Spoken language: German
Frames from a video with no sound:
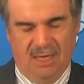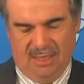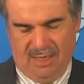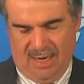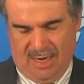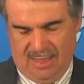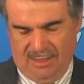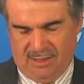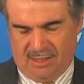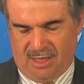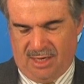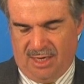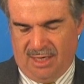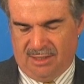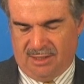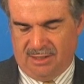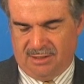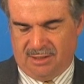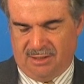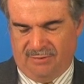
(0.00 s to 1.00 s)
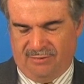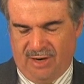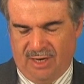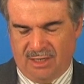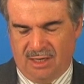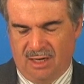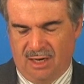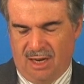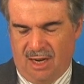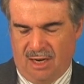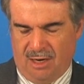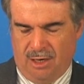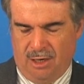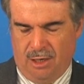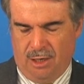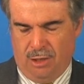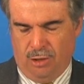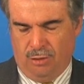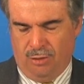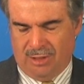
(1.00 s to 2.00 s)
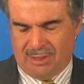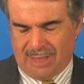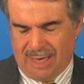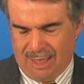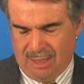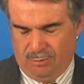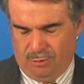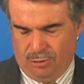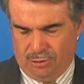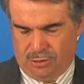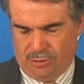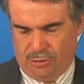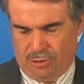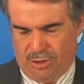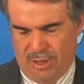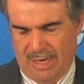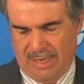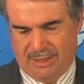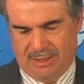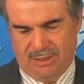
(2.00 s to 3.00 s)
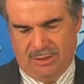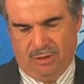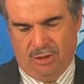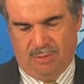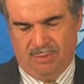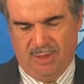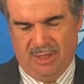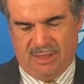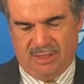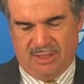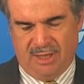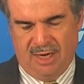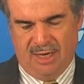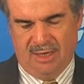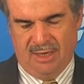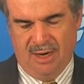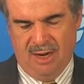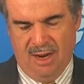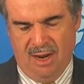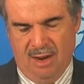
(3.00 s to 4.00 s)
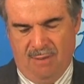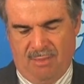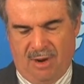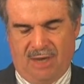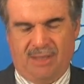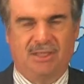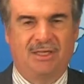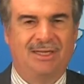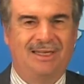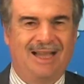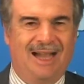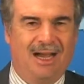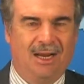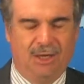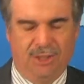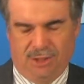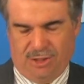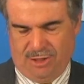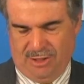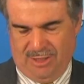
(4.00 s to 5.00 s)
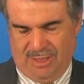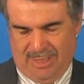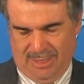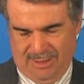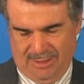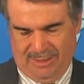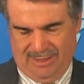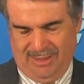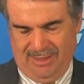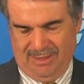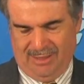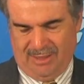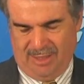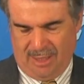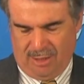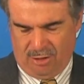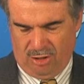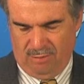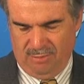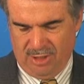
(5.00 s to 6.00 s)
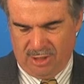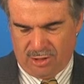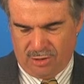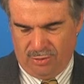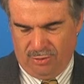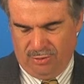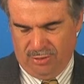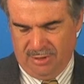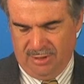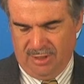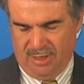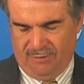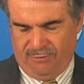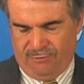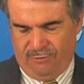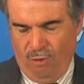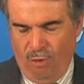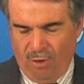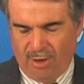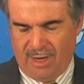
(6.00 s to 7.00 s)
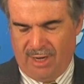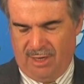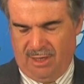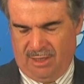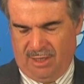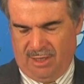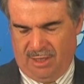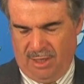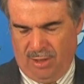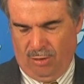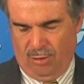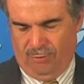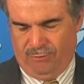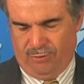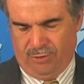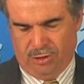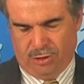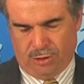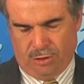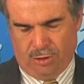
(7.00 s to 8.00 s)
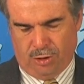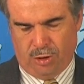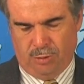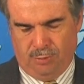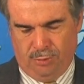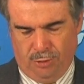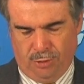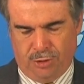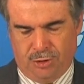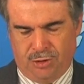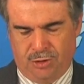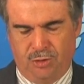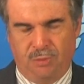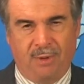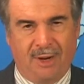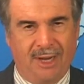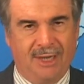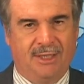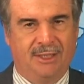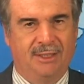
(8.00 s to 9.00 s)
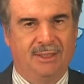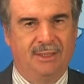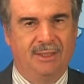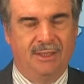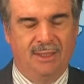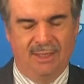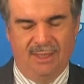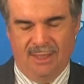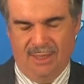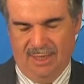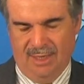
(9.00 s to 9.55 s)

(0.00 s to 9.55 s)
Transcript: der antrat, das Gefangenenlager Guantanamo zu schließen und mit den martialischen Antiterrormethoden der Vorgängerregierung von George Bush zu brechen,